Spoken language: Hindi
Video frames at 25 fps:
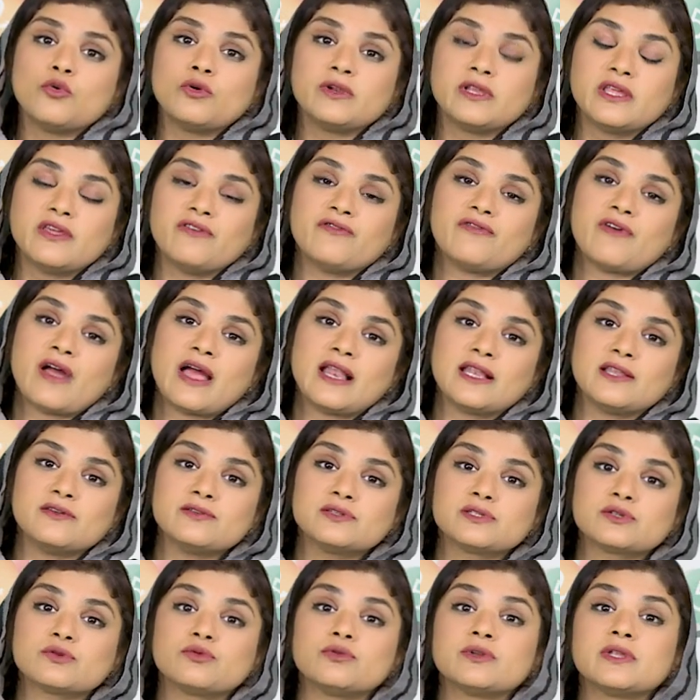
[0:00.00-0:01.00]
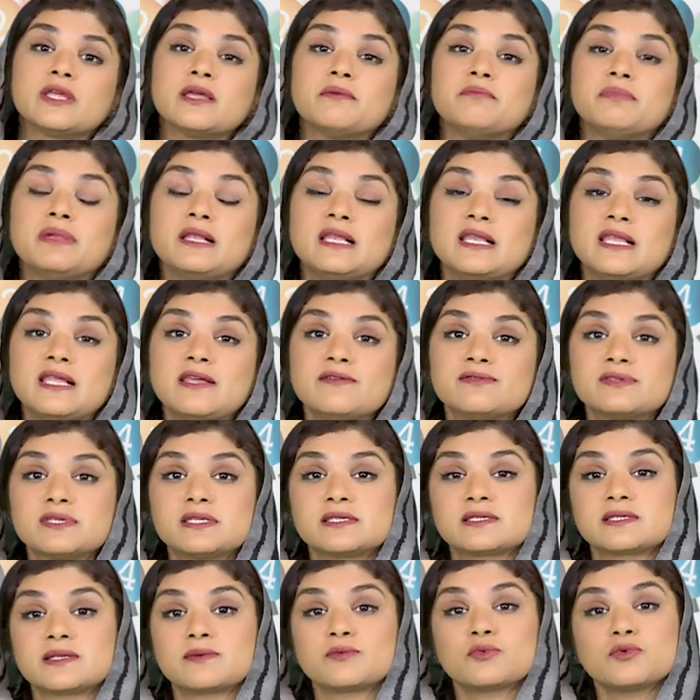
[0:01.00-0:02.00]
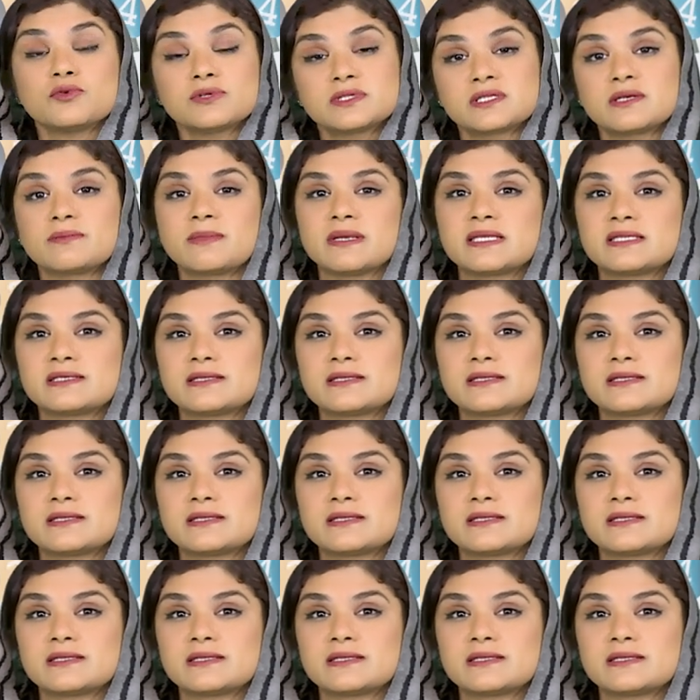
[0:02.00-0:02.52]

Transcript: उनकी वैल्यूज़ को उनके बिलीव सिस्टम को समझ